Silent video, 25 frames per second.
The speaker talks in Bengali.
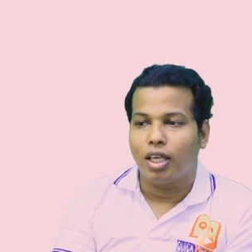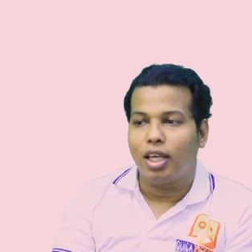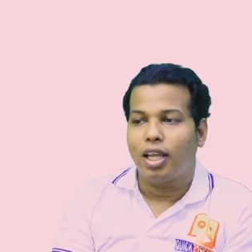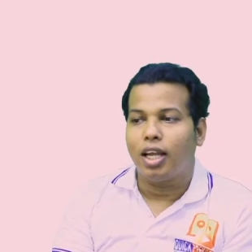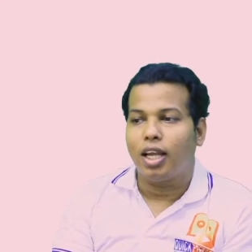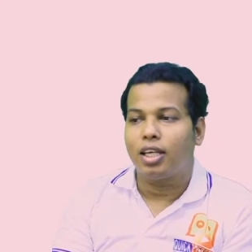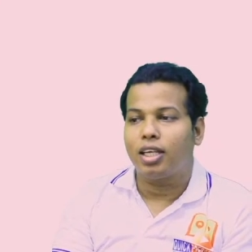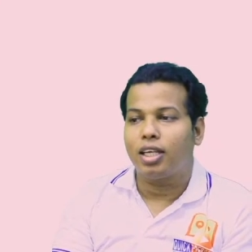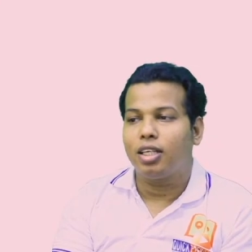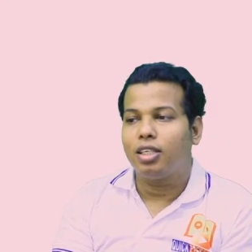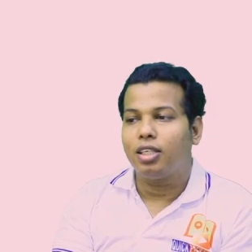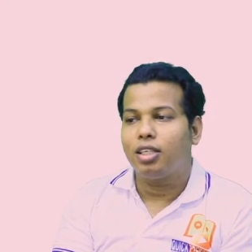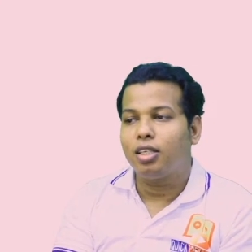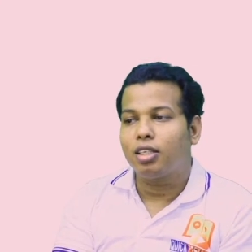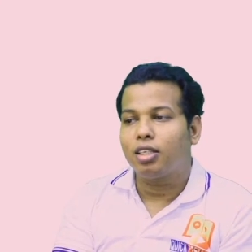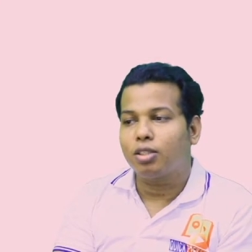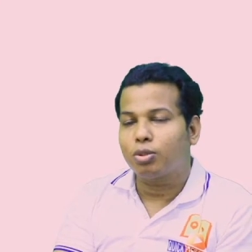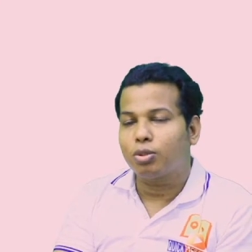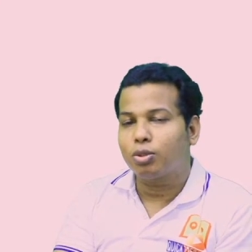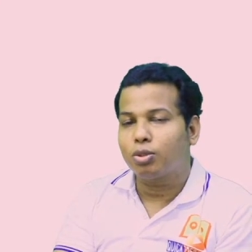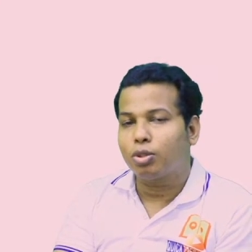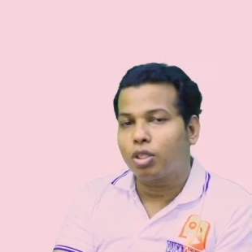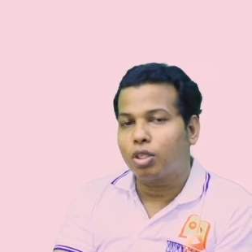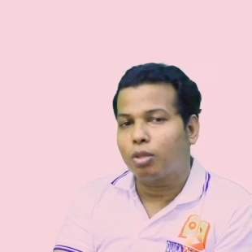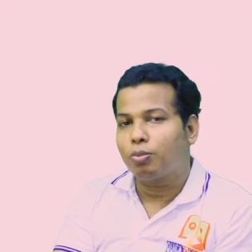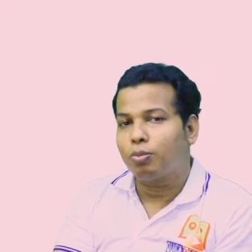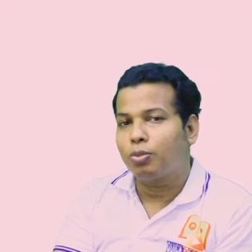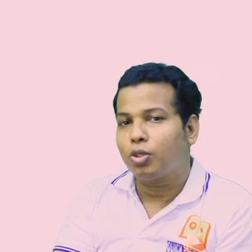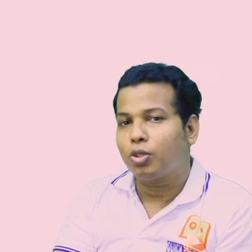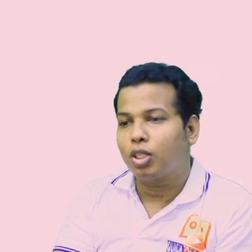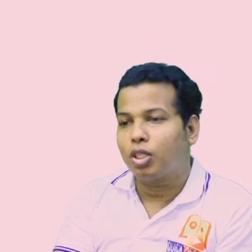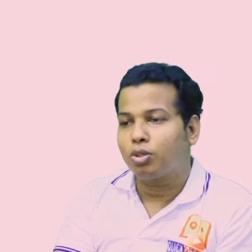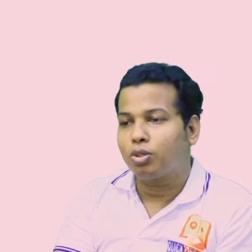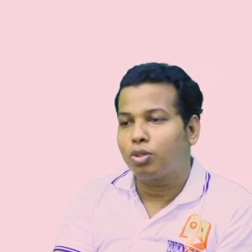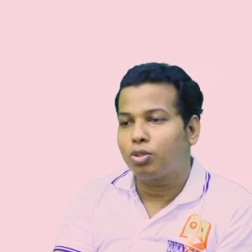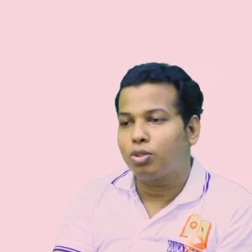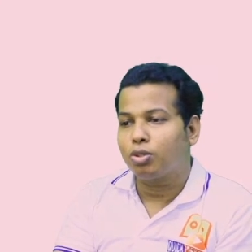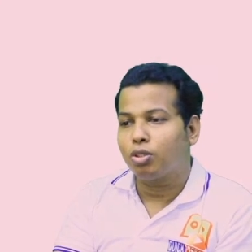এটা ঋণাত্মক সংখ্যা প্রকাশ
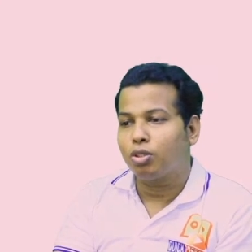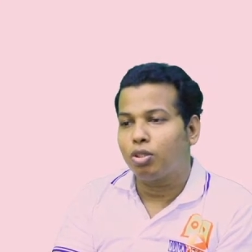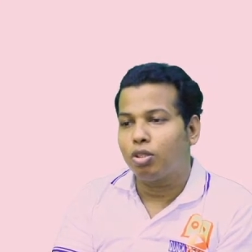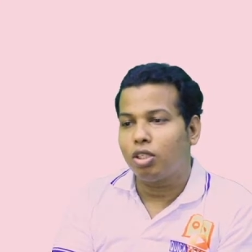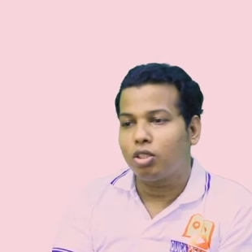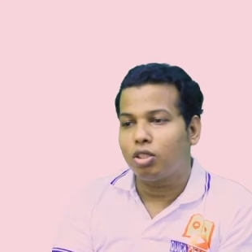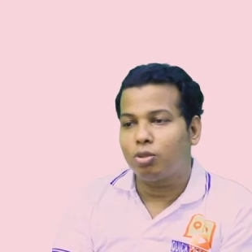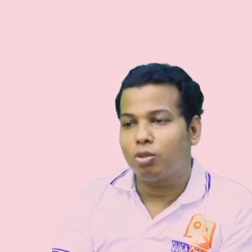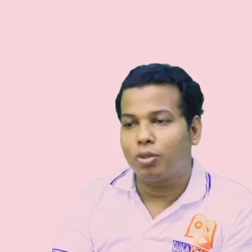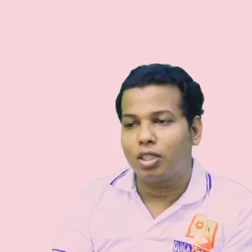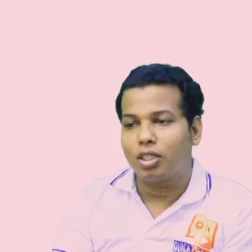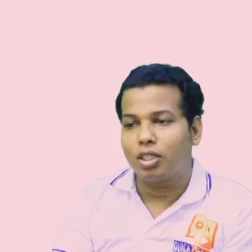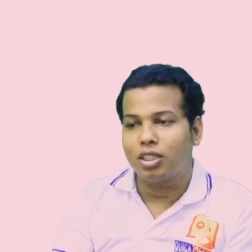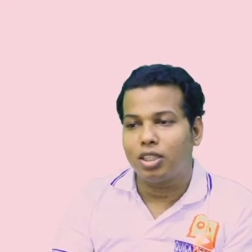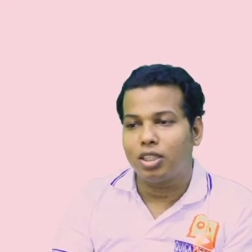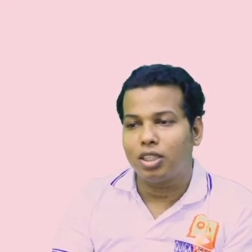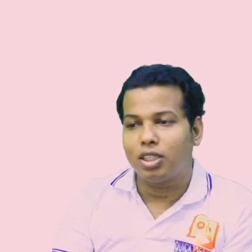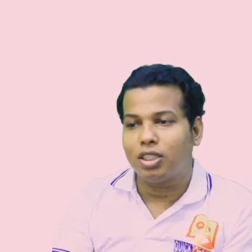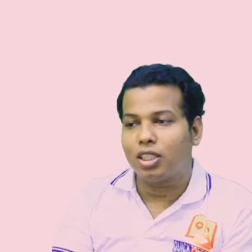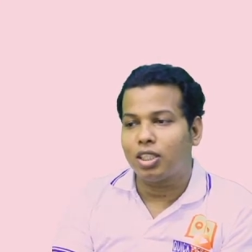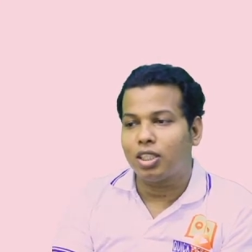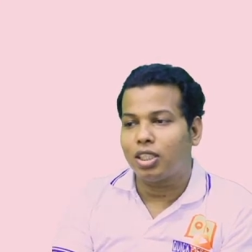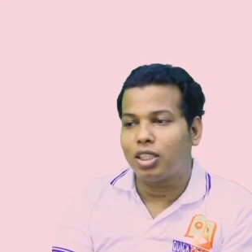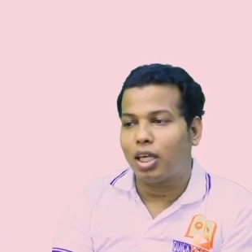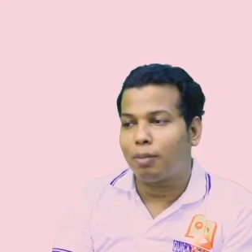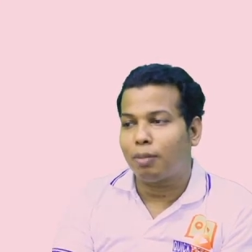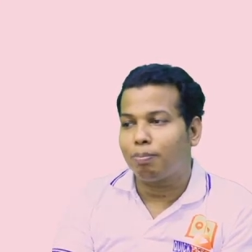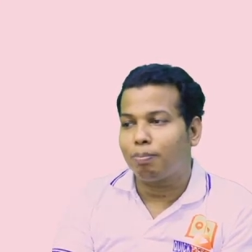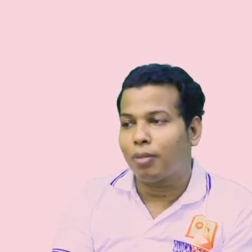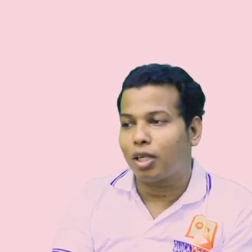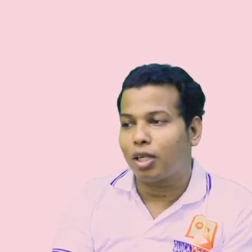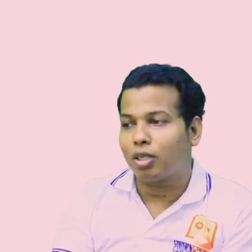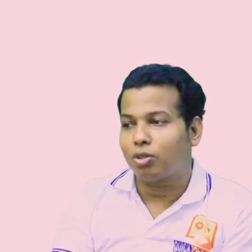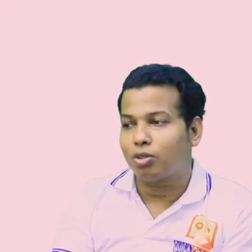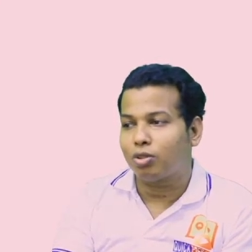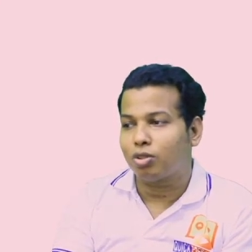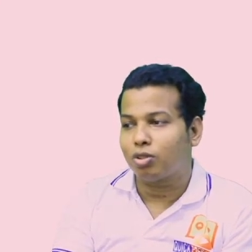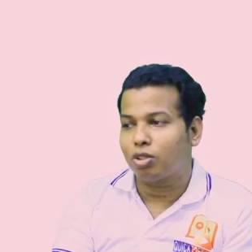করতে হলে তোমাকে তিনটা ধাপ পার
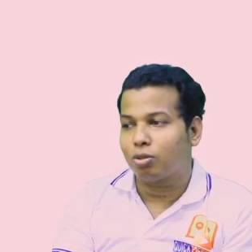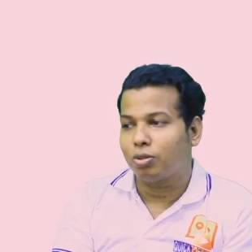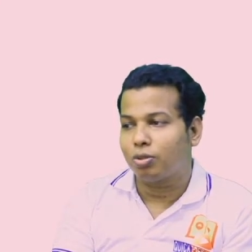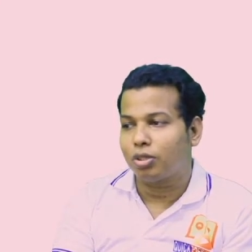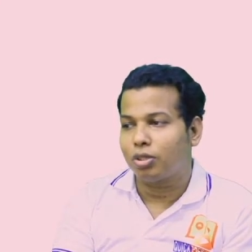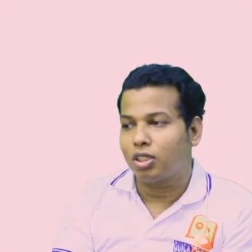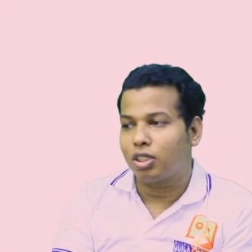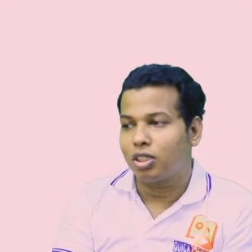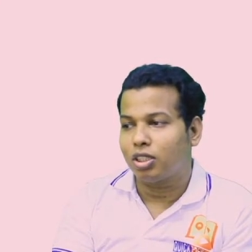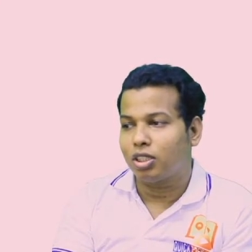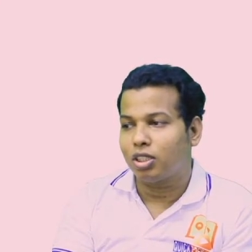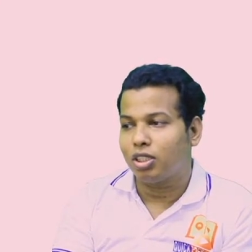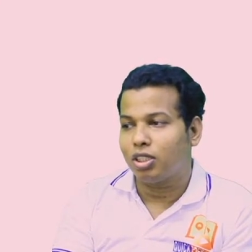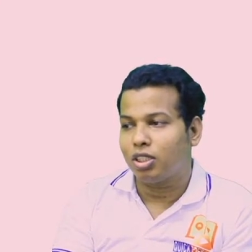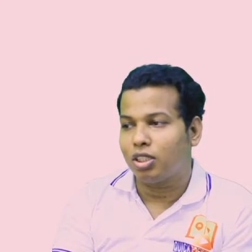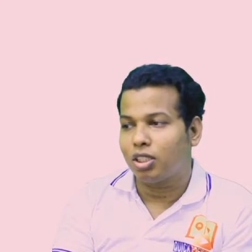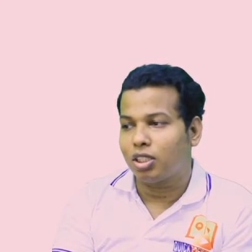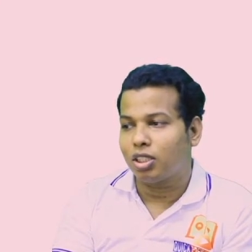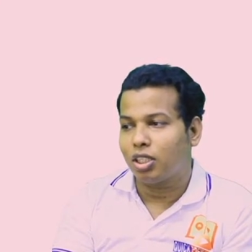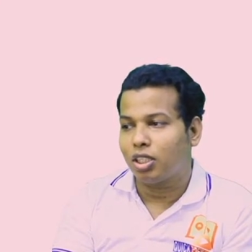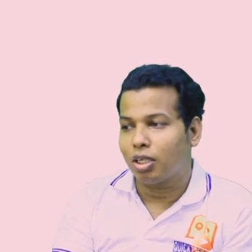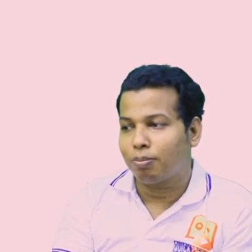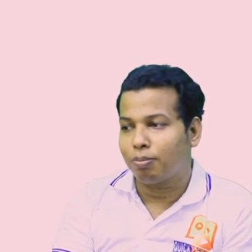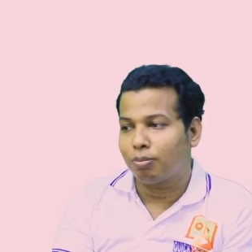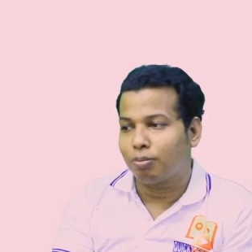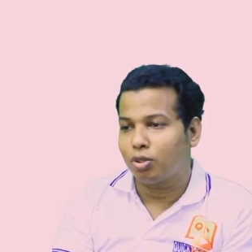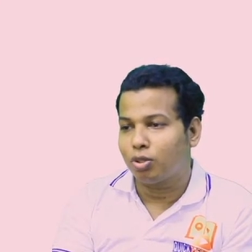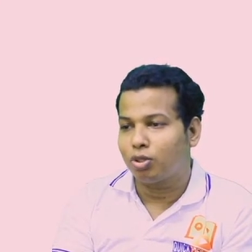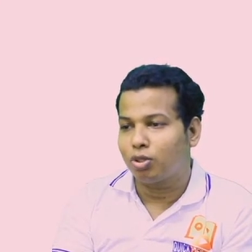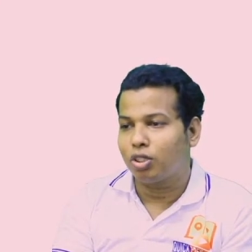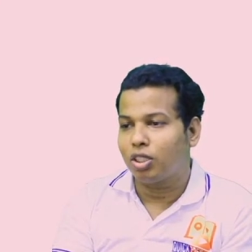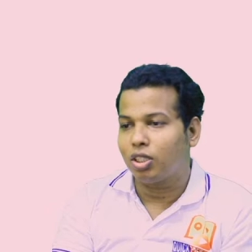করতে হবে সেই তিনটা ধাপ হচ্ছে